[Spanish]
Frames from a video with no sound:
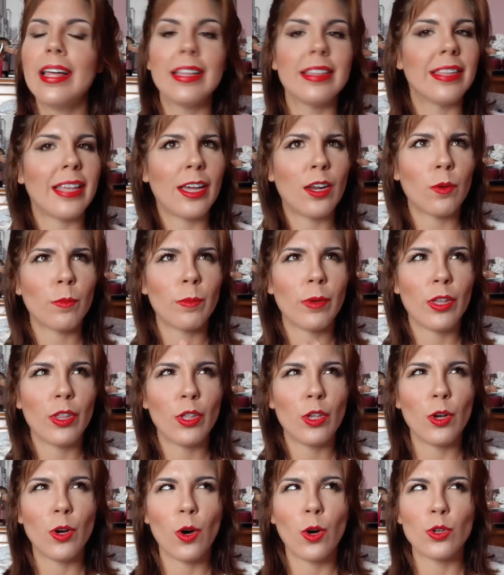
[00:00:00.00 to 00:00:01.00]
tiene un
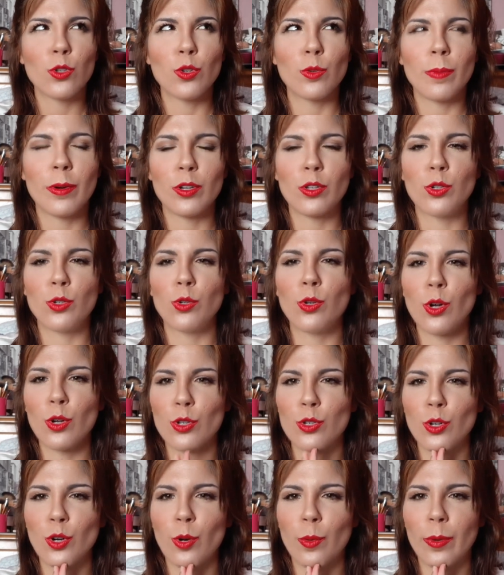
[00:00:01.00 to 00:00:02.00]
vídeo súper chulo
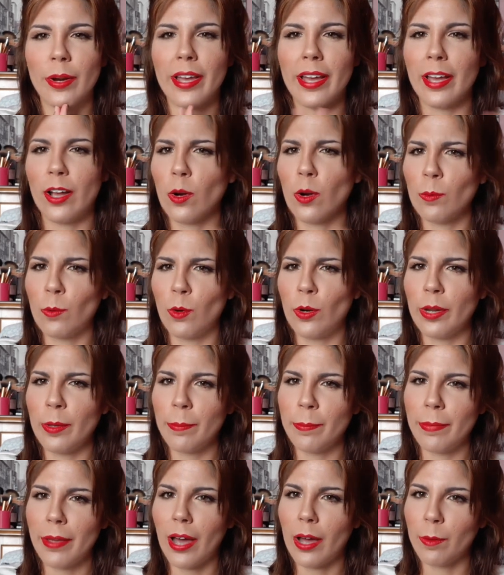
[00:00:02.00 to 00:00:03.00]
sobre cómo
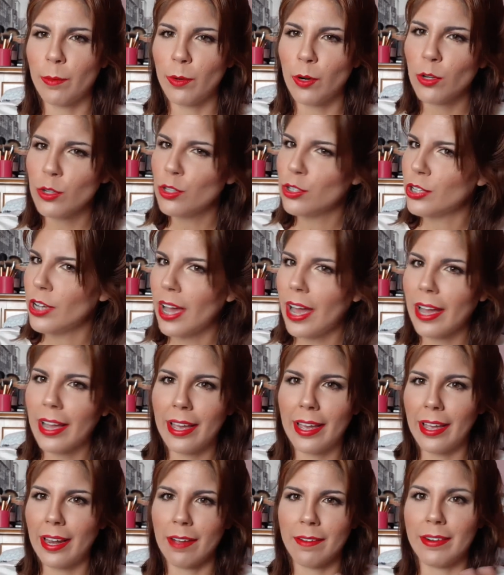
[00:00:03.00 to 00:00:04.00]
limpiar brocha,
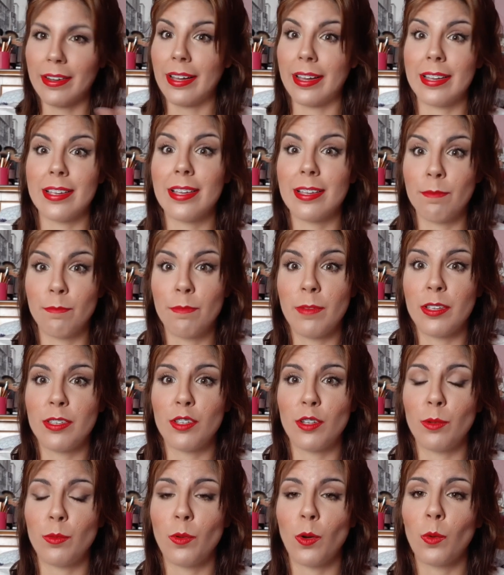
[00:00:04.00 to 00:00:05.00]
que la verdad es que me
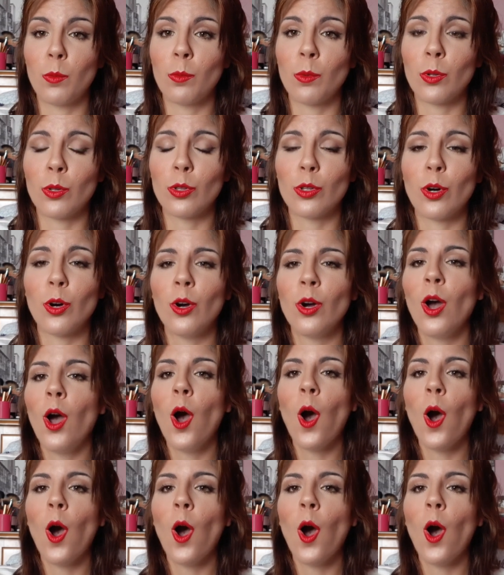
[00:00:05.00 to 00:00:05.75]
sirvió un montón,